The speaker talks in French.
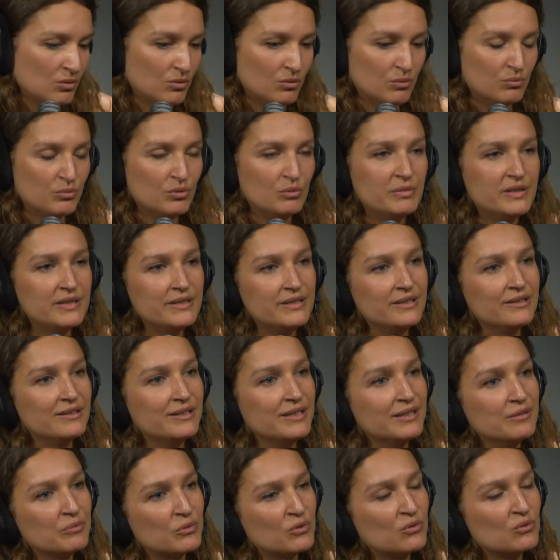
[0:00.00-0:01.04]

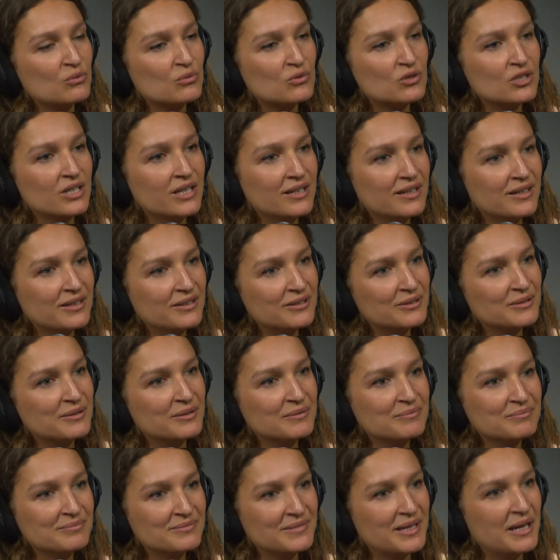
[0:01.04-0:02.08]
Publicité mensongère,
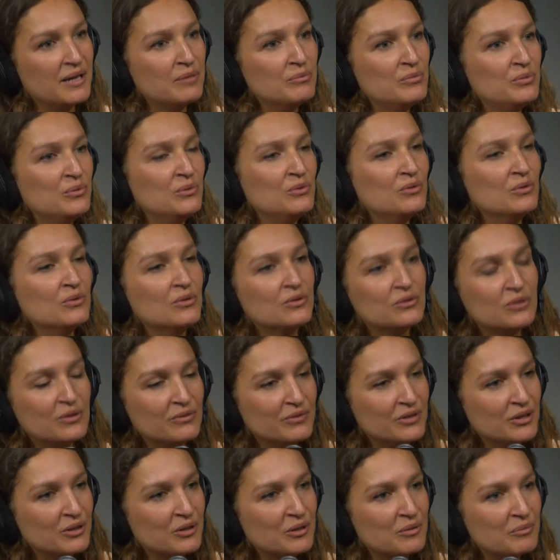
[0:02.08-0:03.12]
hmm. abus de notre
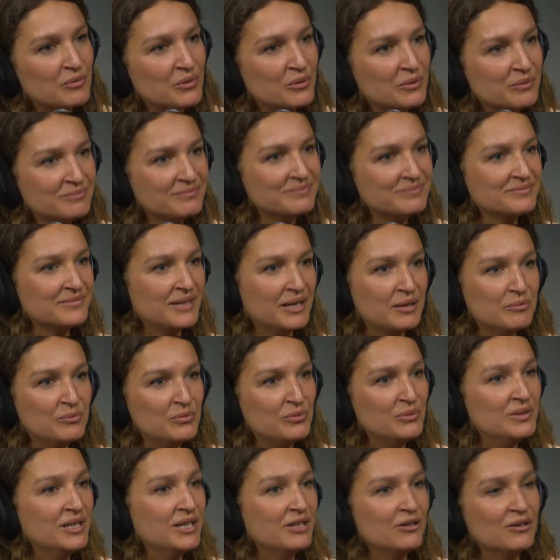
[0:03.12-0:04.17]
environnement, abus
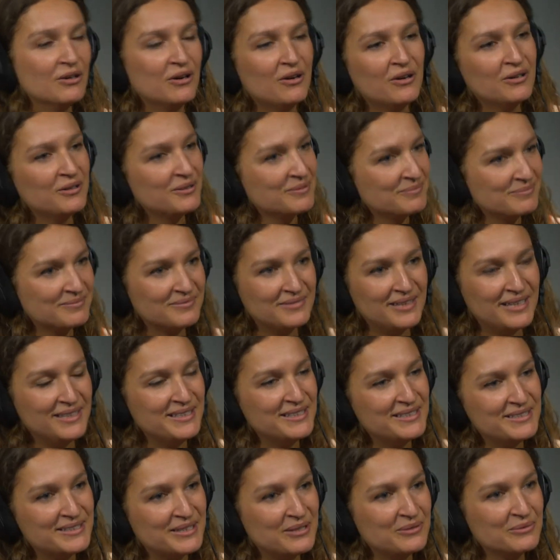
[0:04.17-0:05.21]
des corps. La
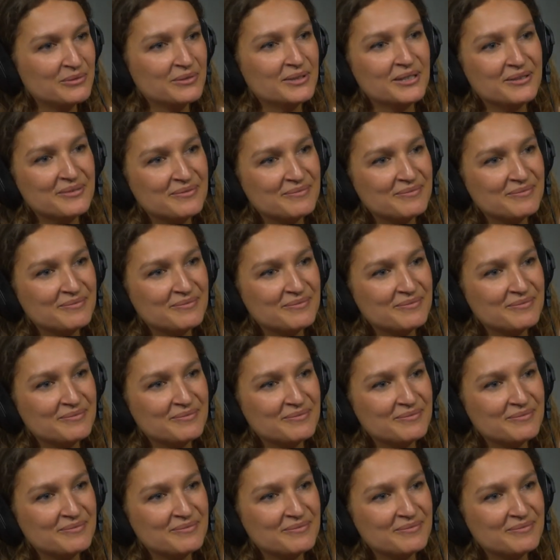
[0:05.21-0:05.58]
liste est longue.